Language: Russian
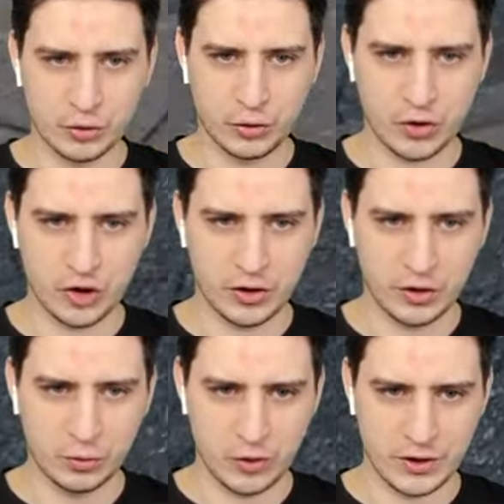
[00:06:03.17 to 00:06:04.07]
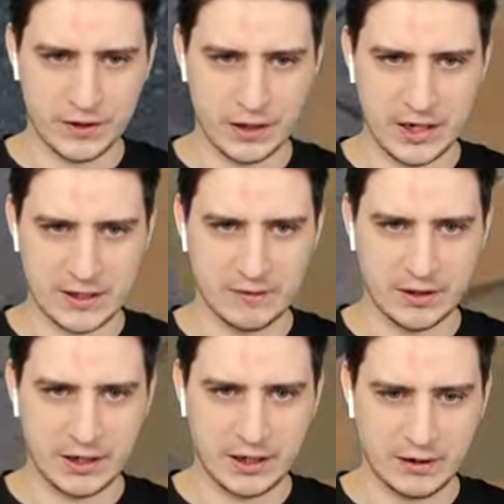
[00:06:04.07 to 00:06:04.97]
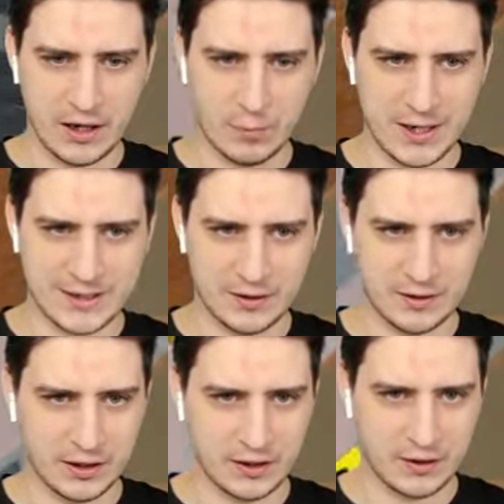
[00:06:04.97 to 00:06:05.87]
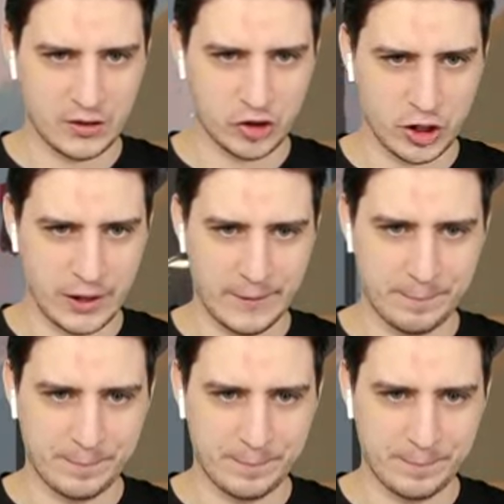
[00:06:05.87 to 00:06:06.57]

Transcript: точно не нужно заказывать. До хрена масла, до хрена чая.